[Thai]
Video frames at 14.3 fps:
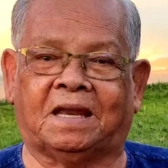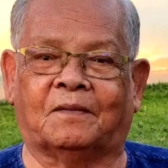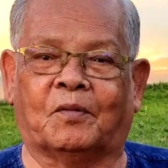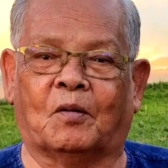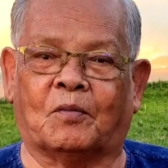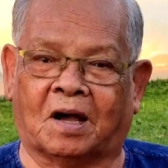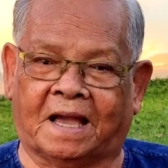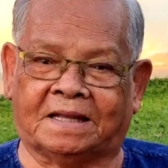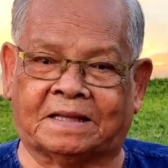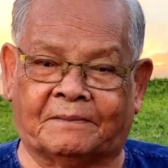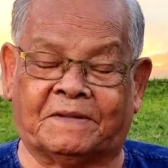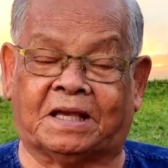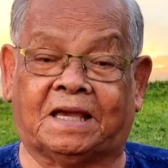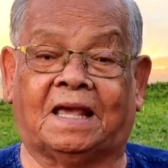อกี้พ่อบอกให้
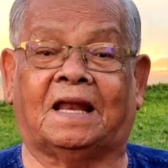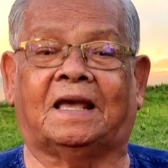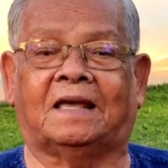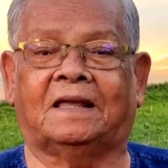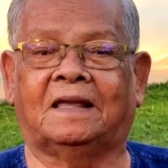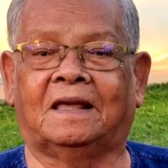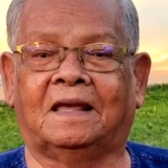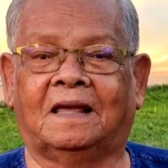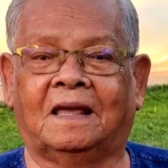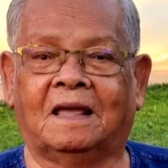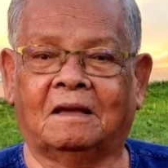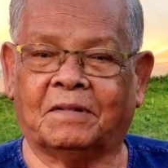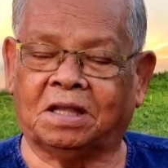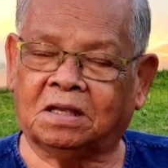ทำอย่างนี้แหละ
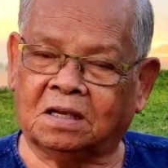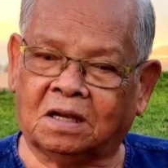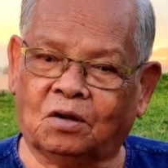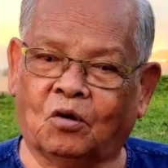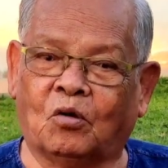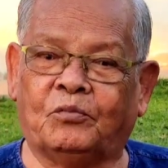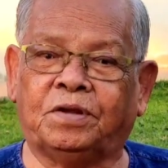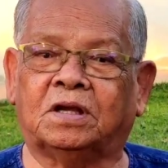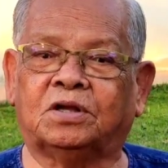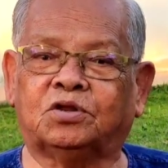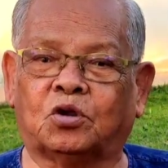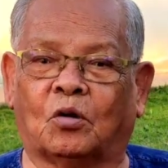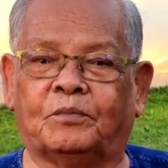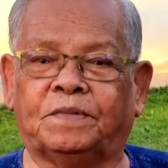ไปยืนรูปยื
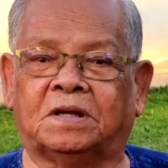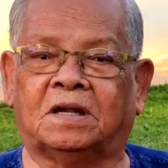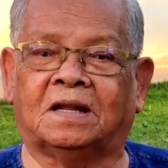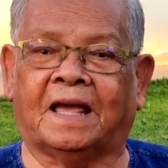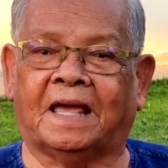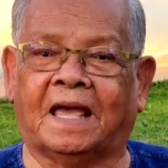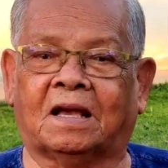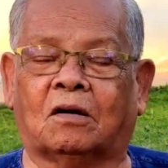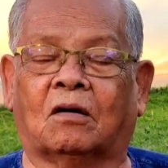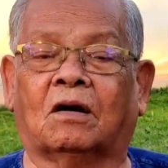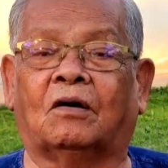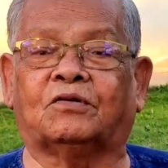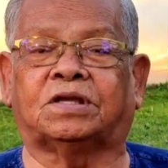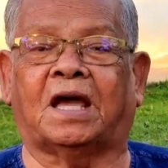นตบยืนอะไรให้เขา
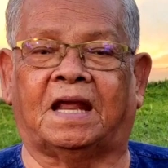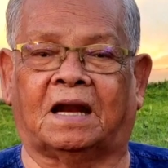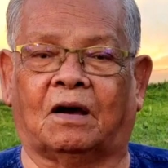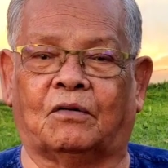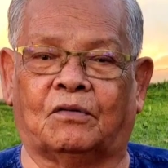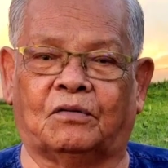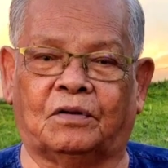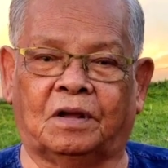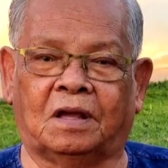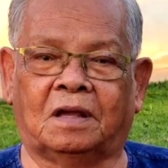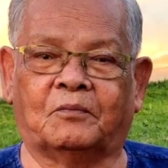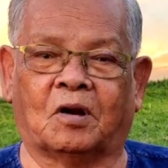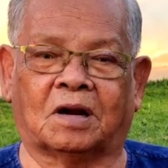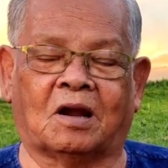เข้าใจเรา
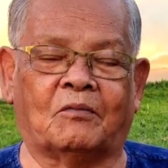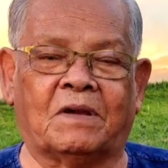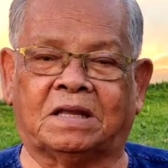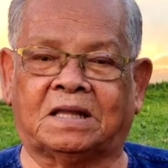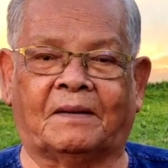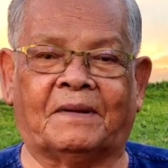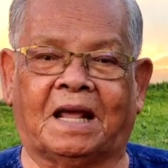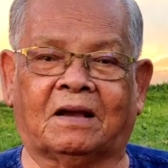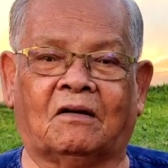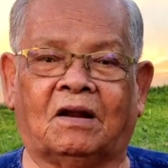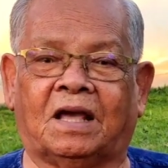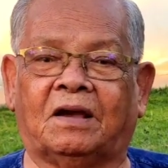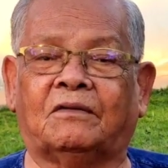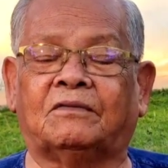บอกเราไม่ทำอะไร
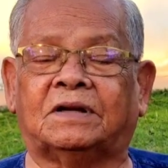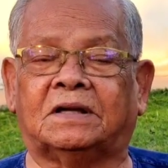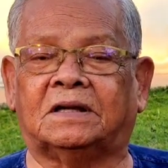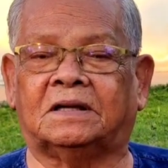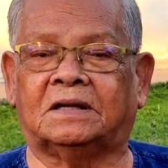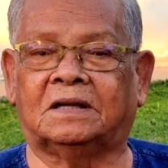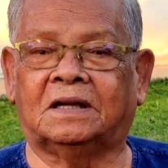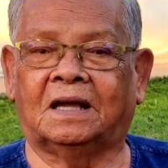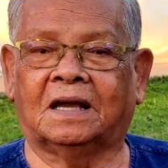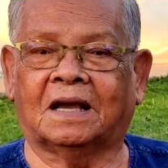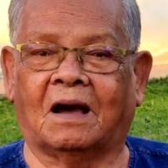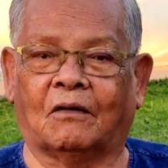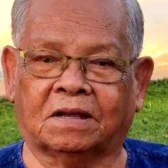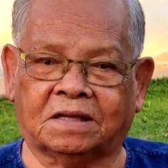เขาแล้ว
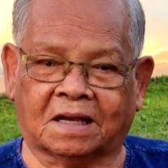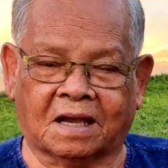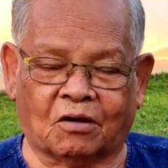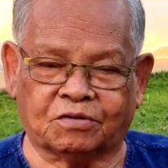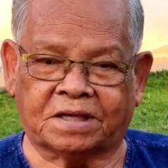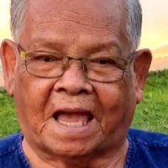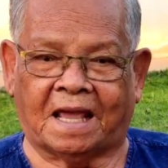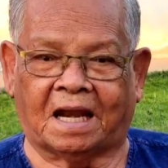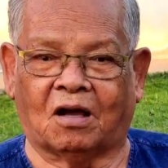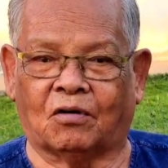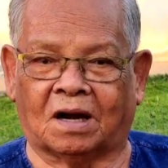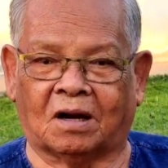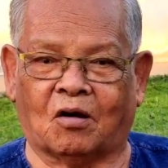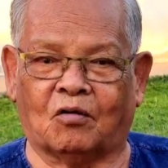เขาก็จะเข้าใจ
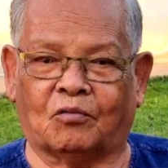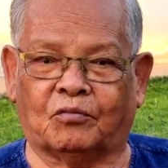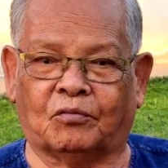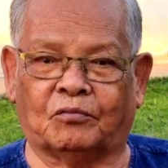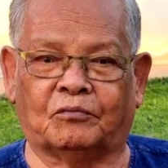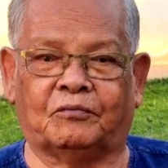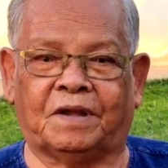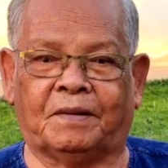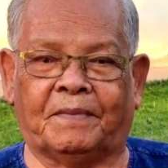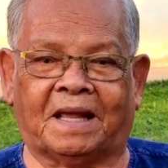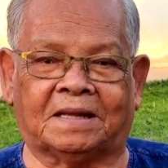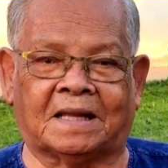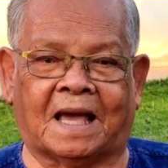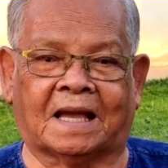เราว่าเรามี
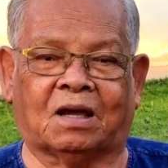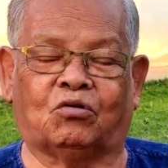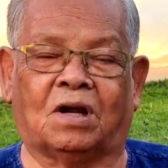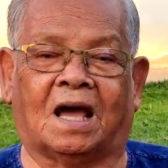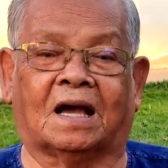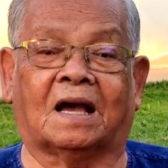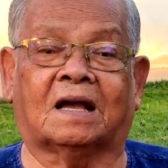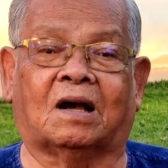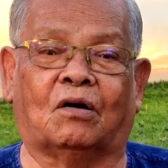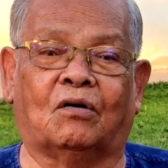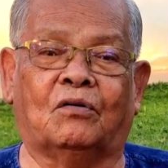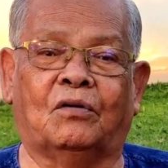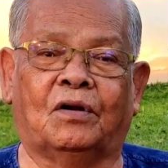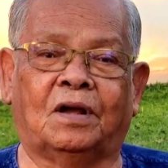เมตตากรุณากับเขา
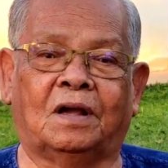